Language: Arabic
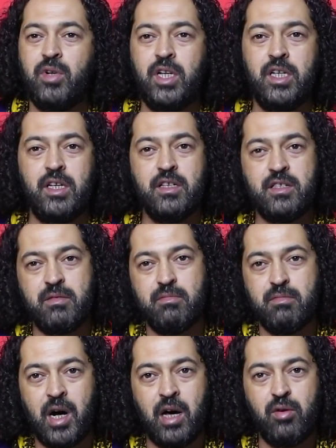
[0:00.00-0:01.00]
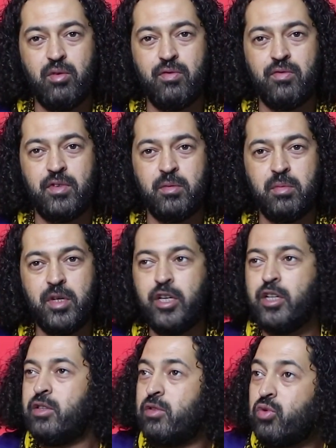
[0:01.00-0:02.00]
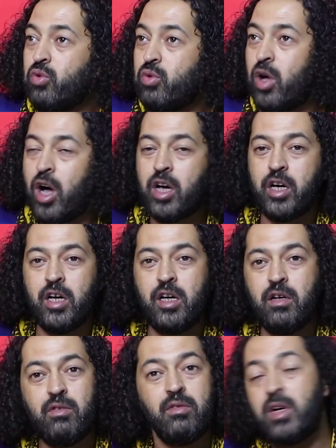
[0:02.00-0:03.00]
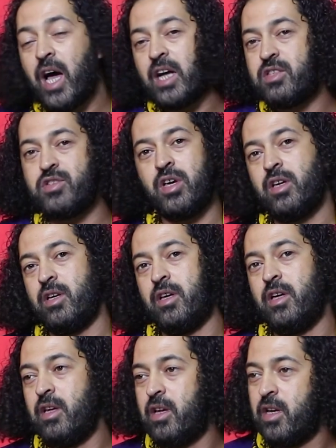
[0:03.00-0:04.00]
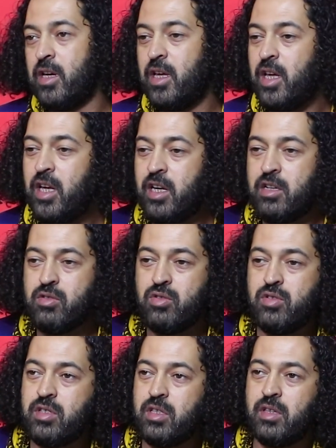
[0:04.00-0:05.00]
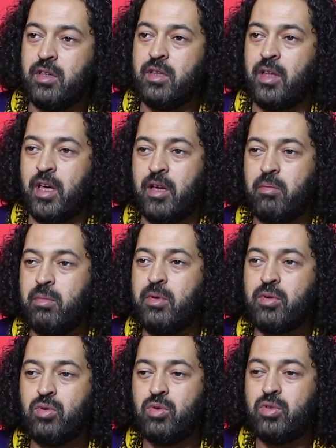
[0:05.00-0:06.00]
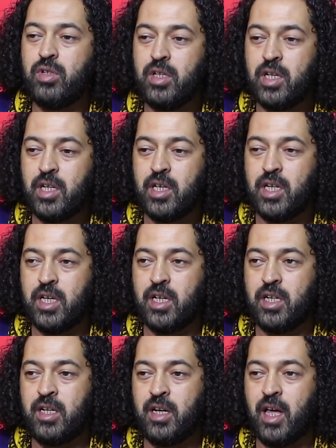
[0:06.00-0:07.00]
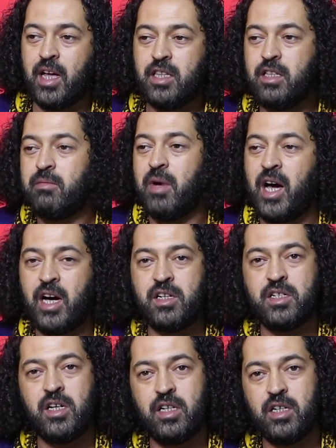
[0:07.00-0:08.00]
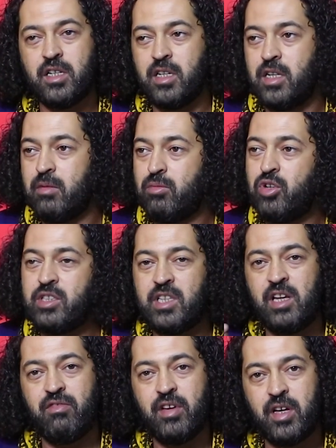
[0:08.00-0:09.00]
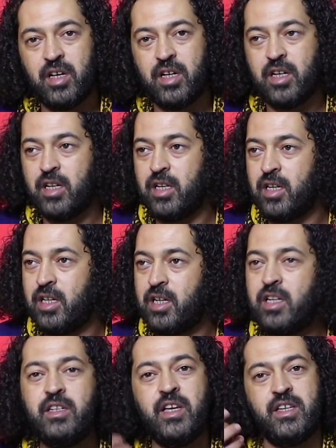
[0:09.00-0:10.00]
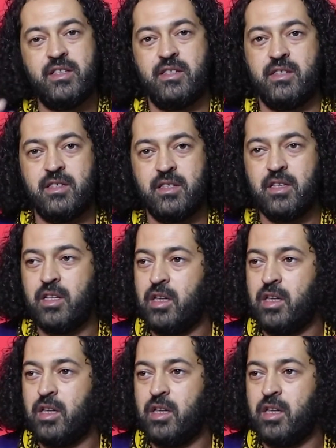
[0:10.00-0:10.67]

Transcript: نولي اسم معروف في البلاد هكا ولا حتى شيء انا جست نحب نكون نقدم حاجه مختلفه للناس